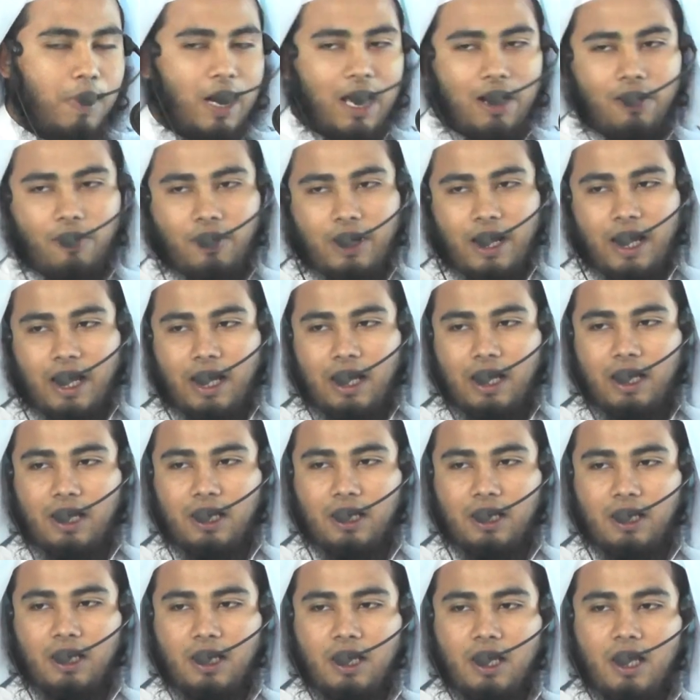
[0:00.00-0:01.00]
ভালো না
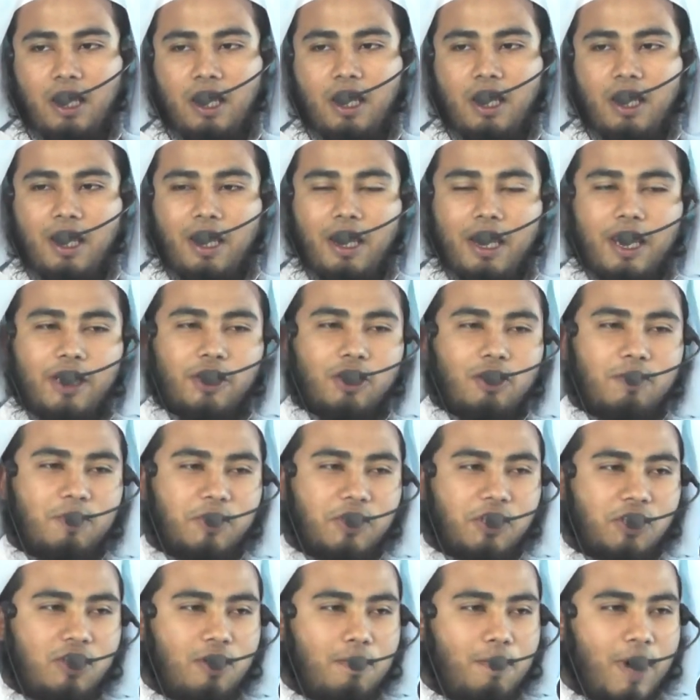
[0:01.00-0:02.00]
এ
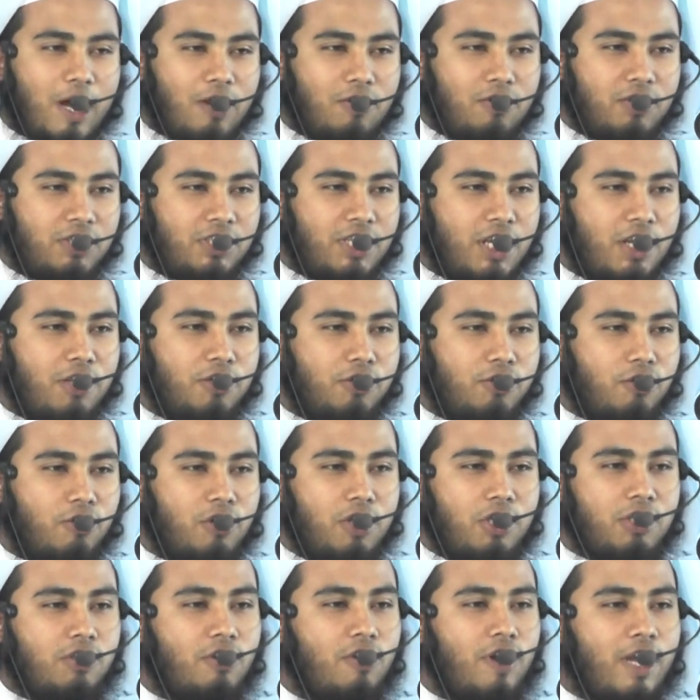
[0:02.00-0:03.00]
সমস্ত মানুষদের
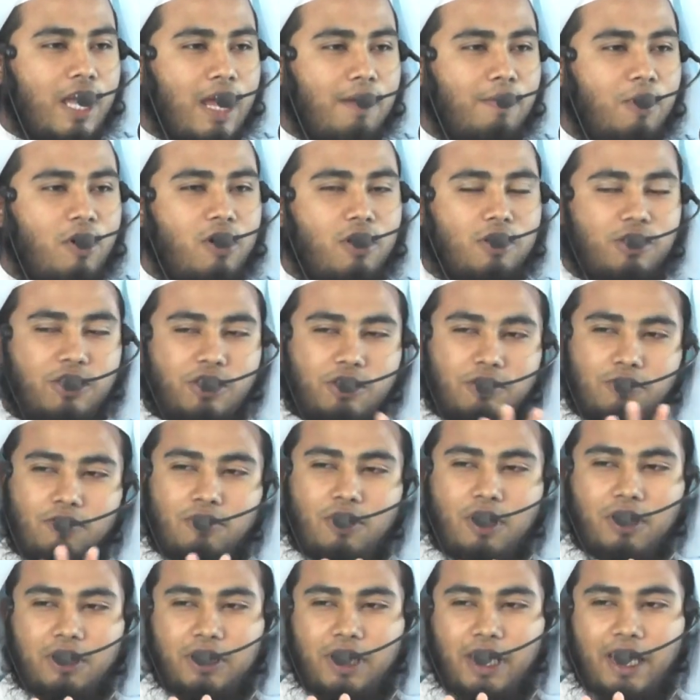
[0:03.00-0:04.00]
চরিত্র কেমন
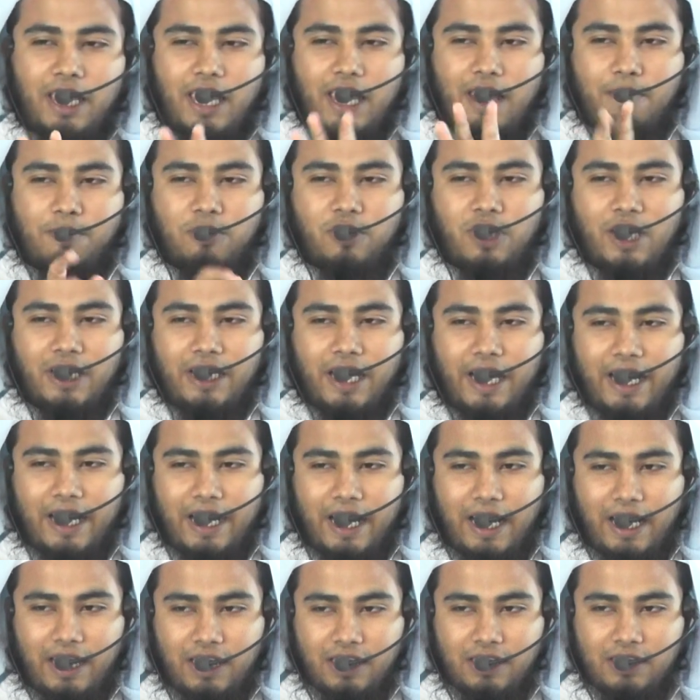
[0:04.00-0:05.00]
সুরত দেখে বোঝা
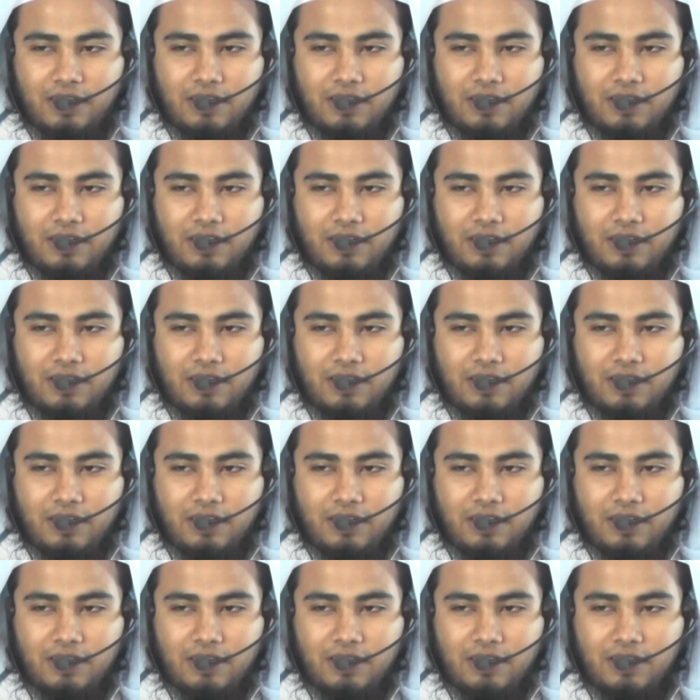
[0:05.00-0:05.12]
যায় না